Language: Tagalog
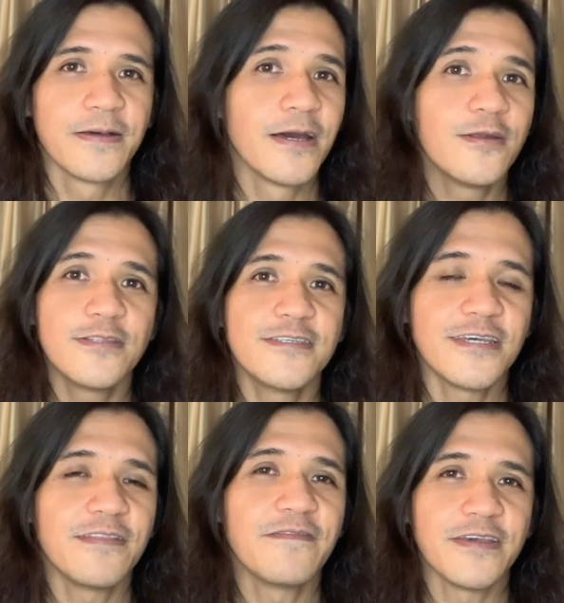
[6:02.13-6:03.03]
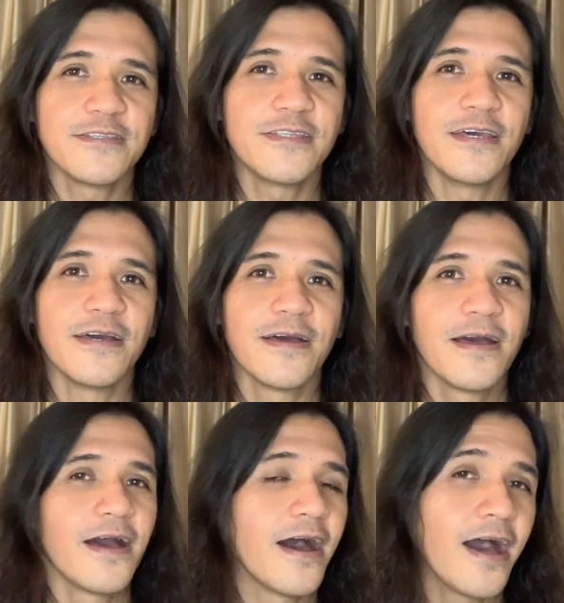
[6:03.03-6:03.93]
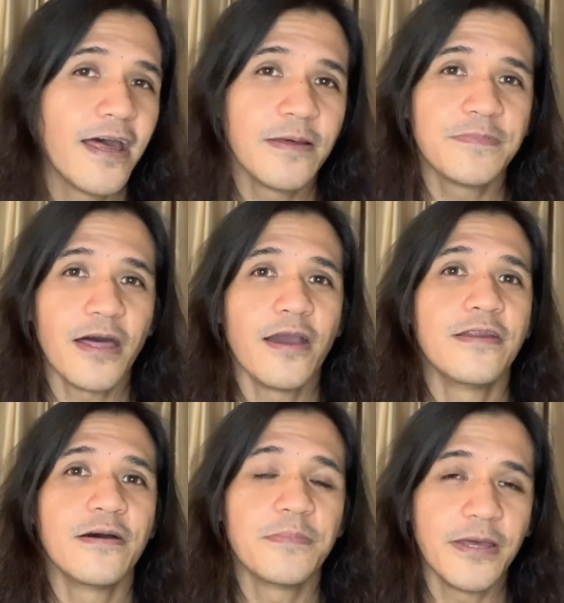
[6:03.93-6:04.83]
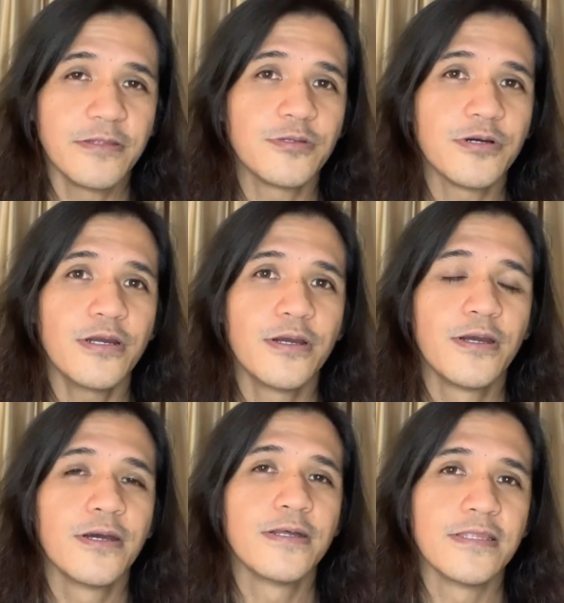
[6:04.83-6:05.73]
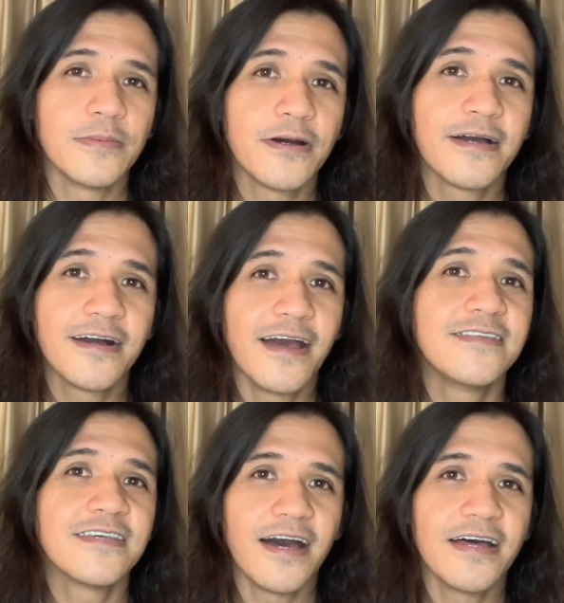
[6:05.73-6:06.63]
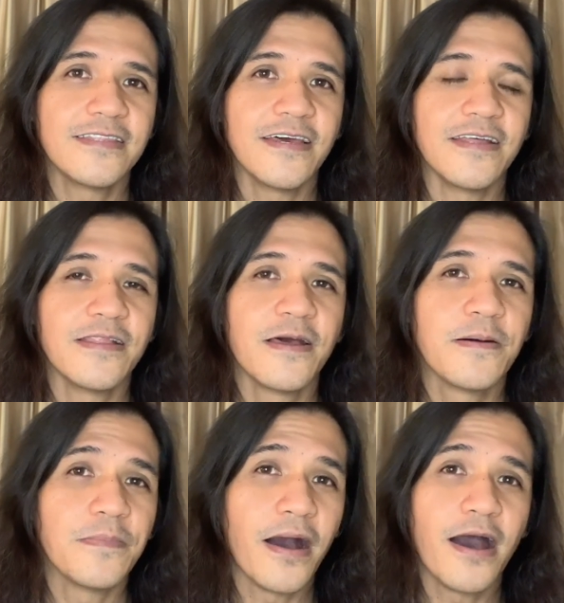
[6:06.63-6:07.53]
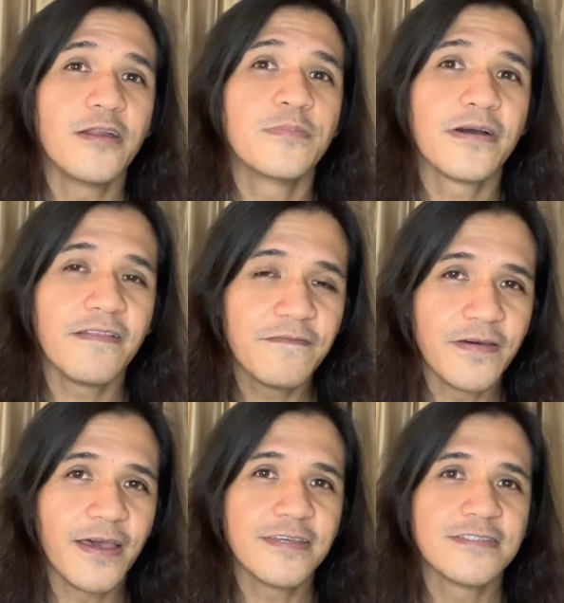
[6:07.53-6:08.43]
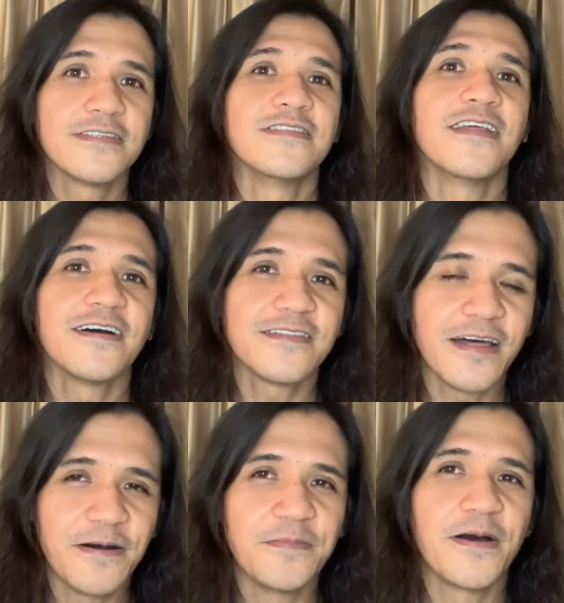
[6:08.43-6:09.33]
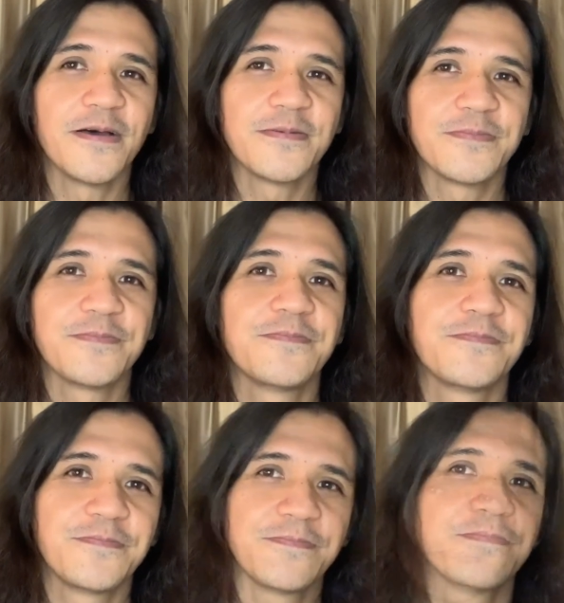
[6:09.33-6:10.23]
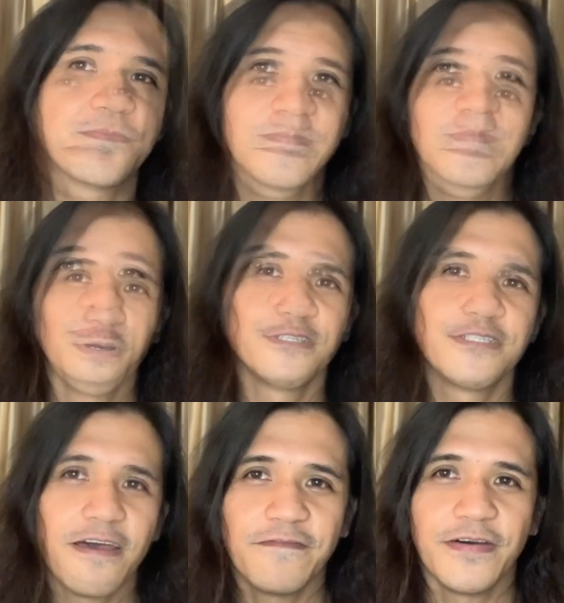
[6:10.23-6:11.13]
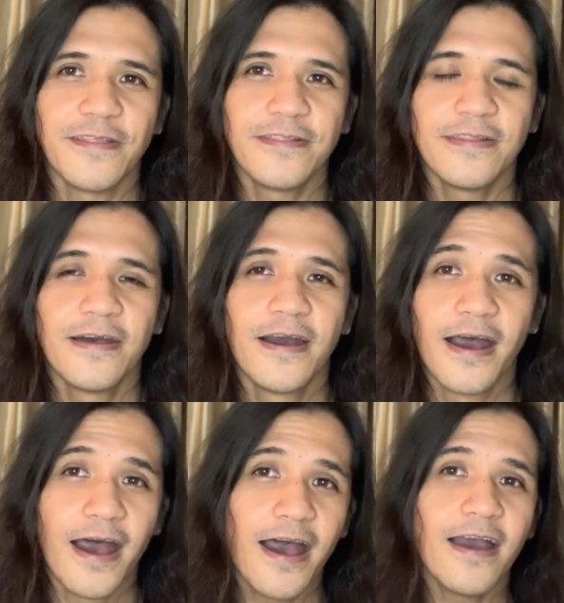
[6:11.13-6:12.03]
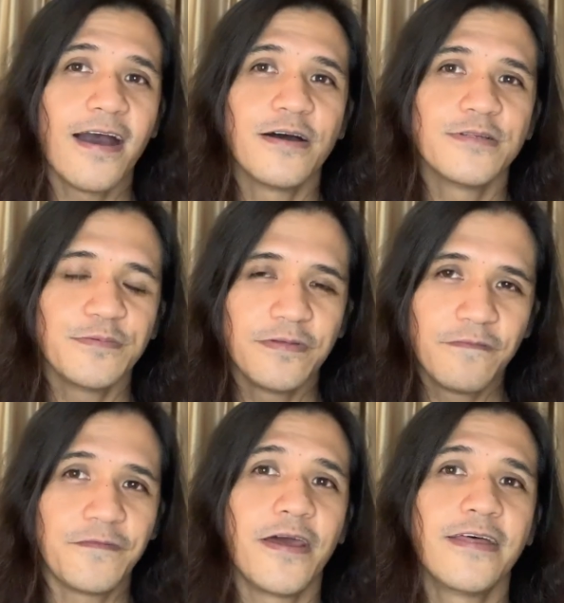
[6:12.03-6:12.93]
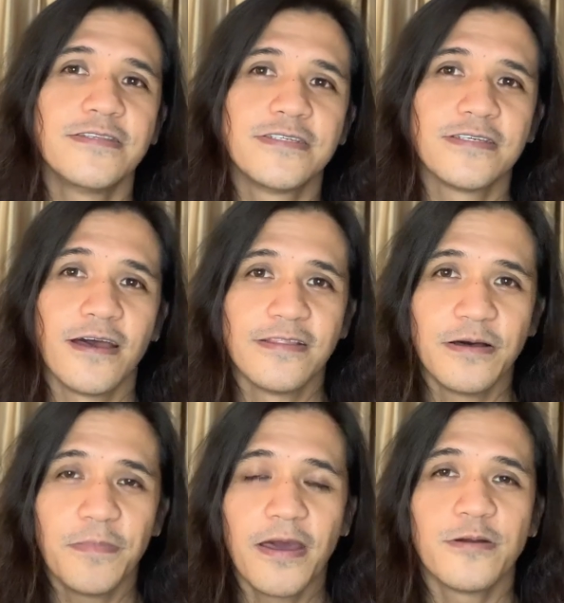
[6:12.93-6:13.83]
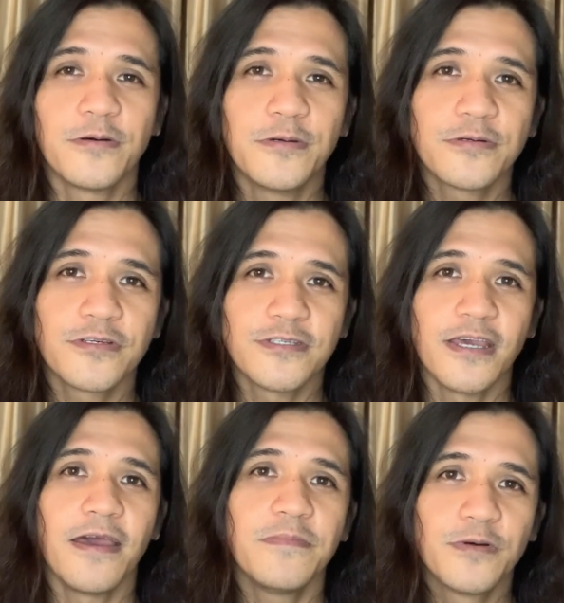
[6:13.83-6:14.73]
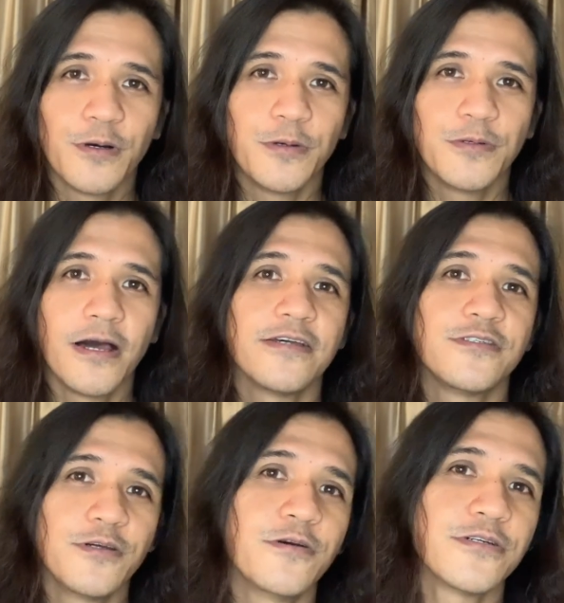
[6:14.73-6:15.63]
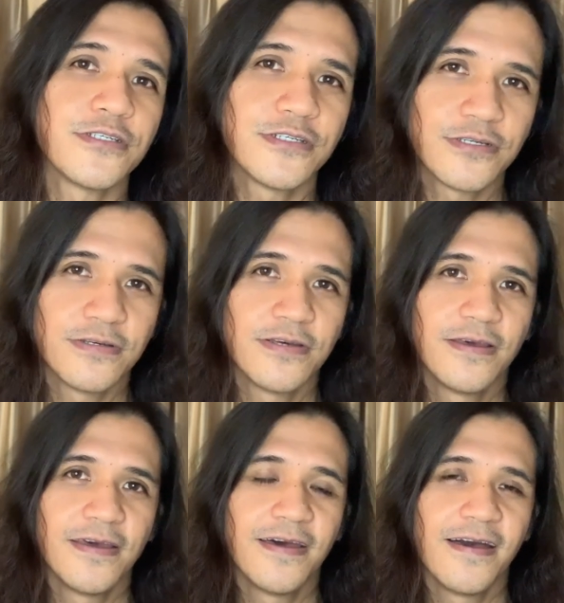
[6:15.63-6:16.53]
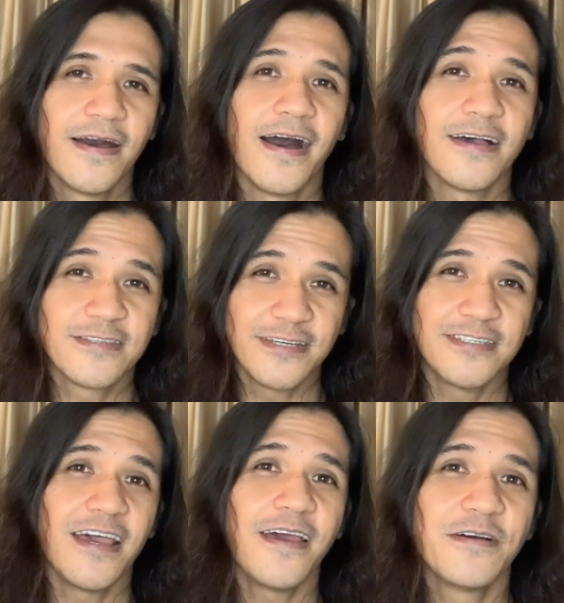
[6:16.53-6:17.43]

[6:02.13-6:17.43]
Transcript: Ganon din investing, hahanap tayo ng mentor na magaguide sa atin paano mag-invest ng tama. Number 7, hang out with friends na mayroong same goal as yours. As the saying